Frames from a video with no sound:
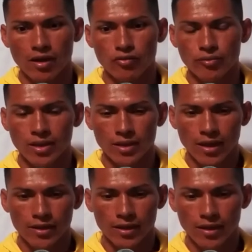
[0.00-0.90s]

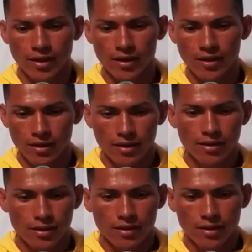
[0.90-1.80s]
humildad de él,
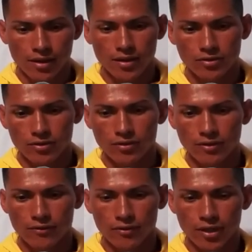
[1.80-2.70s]
eso
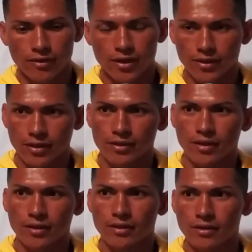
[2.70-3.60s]
influye
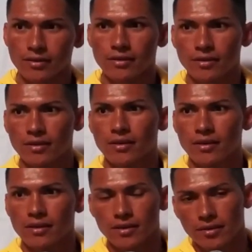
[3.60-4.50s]
bastante
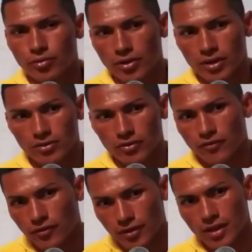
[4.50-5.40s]
y por eso
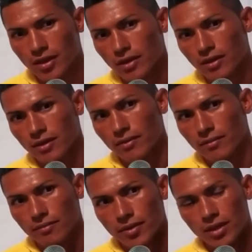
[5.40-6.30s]
fui
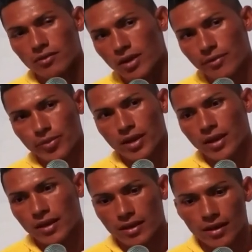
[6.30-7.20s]
viendo las
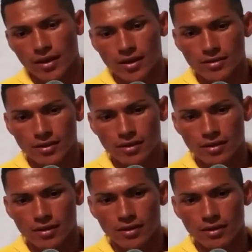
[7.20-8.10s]
peleas de Alexis
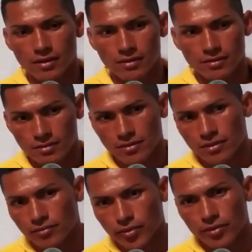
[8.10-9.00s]
y
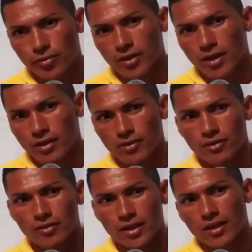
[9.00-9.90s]
pues por ahí
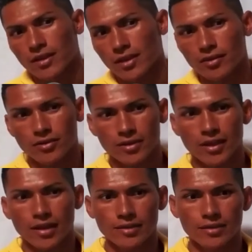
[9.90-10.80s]
yo dije quiero
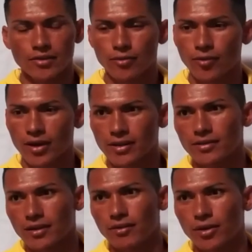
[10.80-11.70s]
ser así como
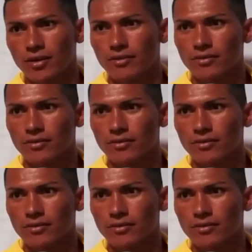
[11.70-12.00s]
Alexis Argüello.